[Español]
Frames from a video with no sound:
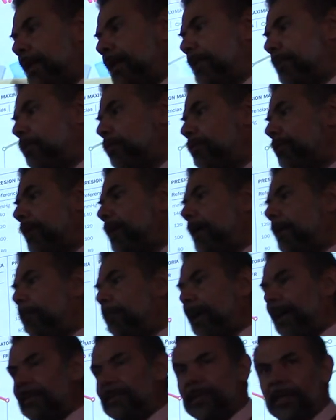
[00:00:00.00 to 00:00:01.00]
Entonces, ¿qué
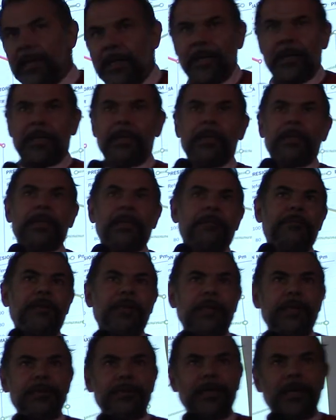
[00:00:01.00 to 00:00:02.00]
pasa?
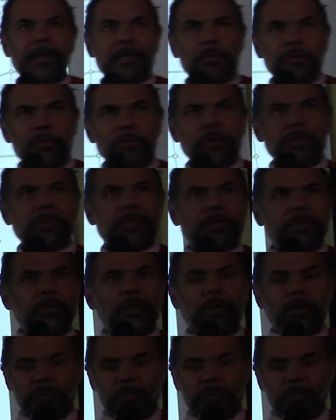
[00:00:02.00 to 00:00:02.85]
Fíjense el estudio que hizo la